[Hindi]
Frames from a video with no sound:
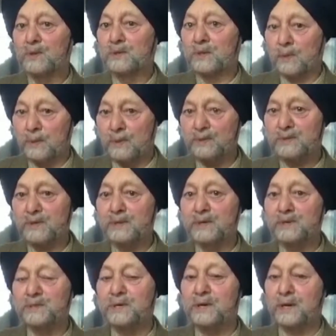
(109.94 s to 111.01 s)

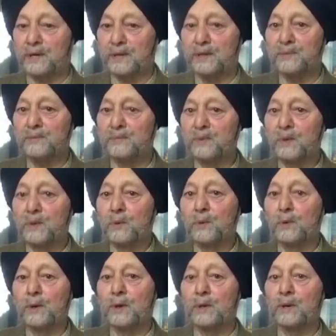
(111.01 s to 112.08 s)
सरबंसानी इसलिए हैं
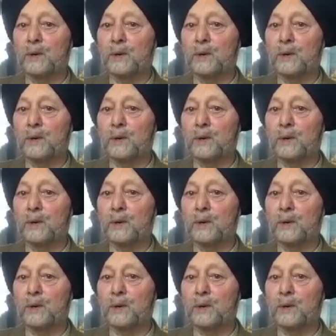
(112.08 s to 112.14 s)
उन्होंने